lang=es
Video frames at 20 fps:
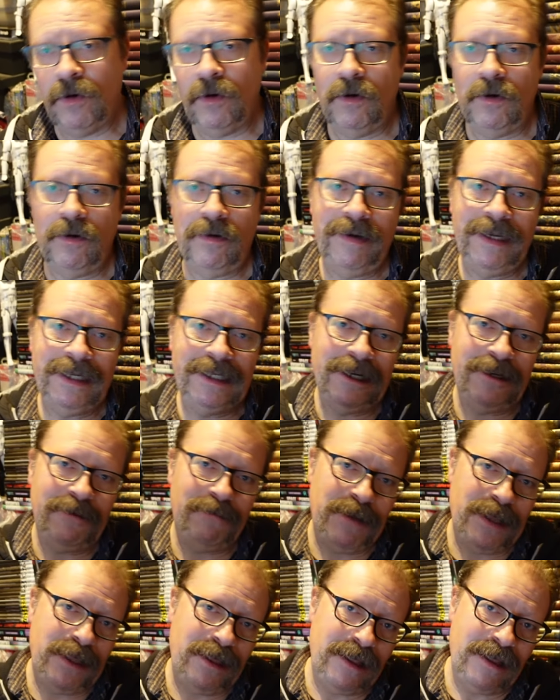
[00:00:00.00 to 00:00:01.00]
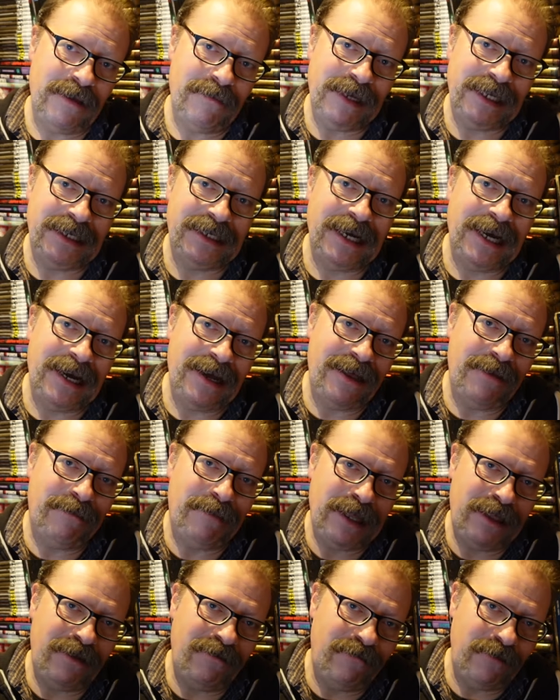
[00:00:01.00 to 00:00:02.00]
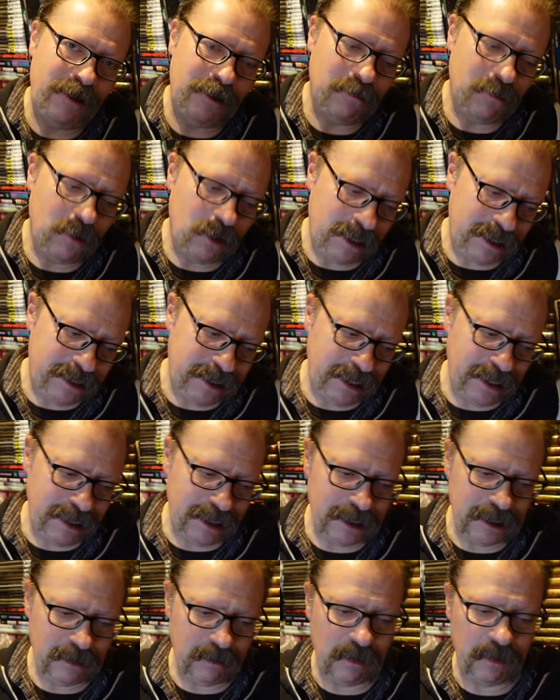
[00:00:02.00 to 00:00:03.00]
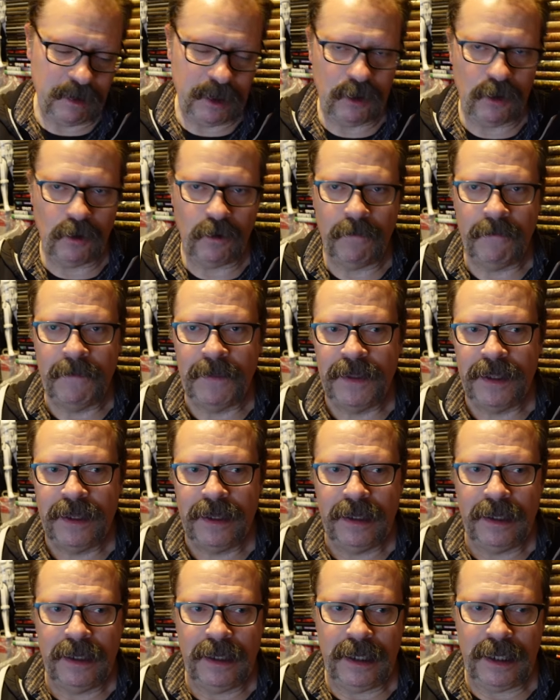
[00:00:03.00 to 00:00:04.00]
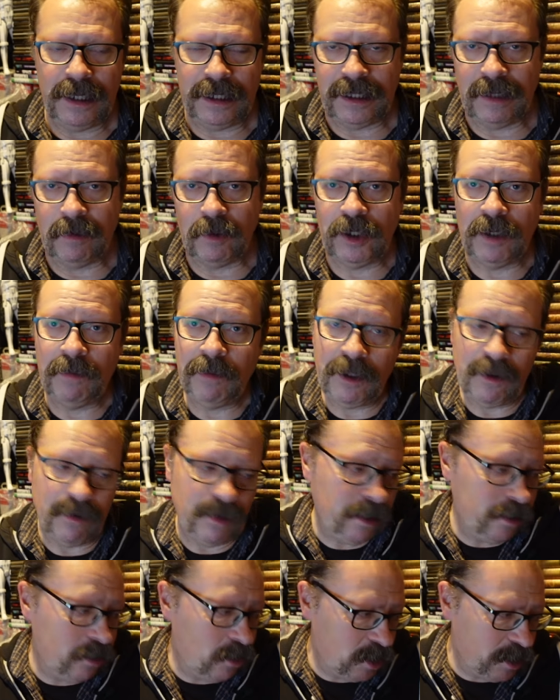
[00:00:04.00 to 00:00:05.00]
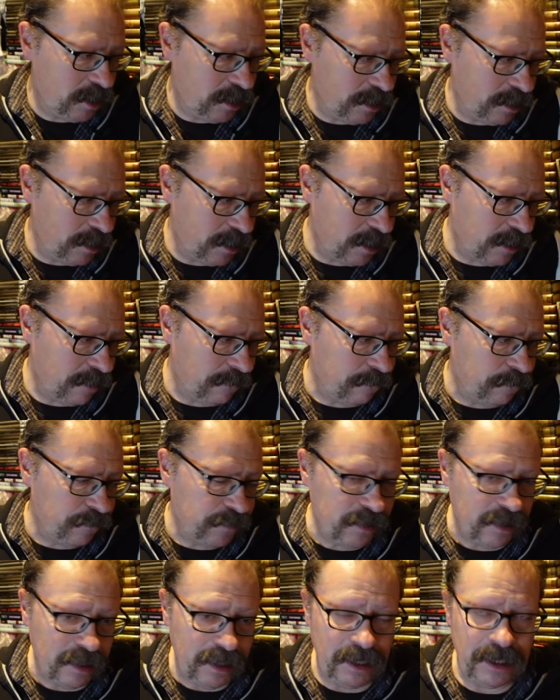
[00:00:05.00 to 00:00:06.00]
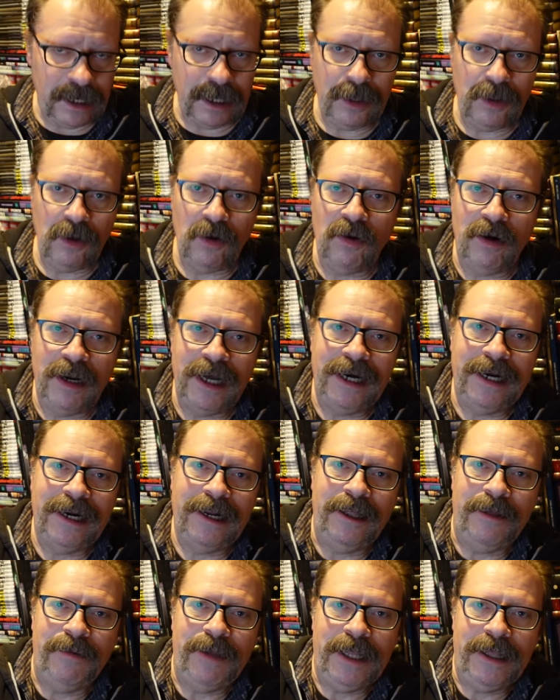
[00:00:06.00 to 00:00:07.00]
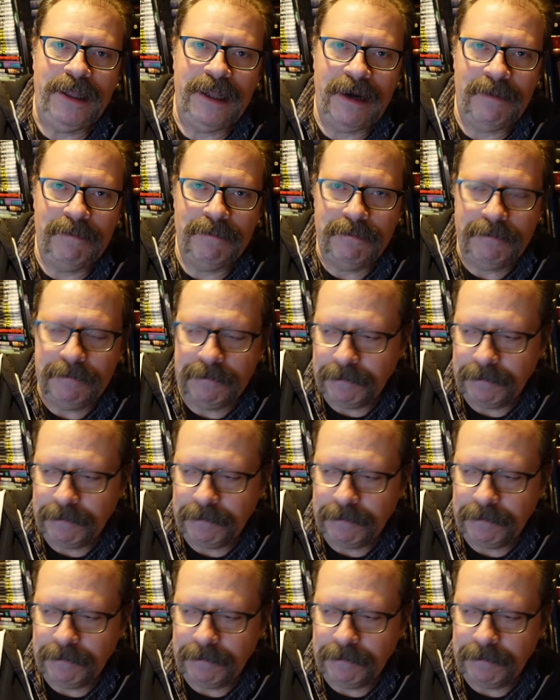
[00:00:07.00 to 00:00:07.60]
con esa especie de mensaje de pacifismo que se da en ese momento, estamos en 1970, en relación con la guerra de Vietnam,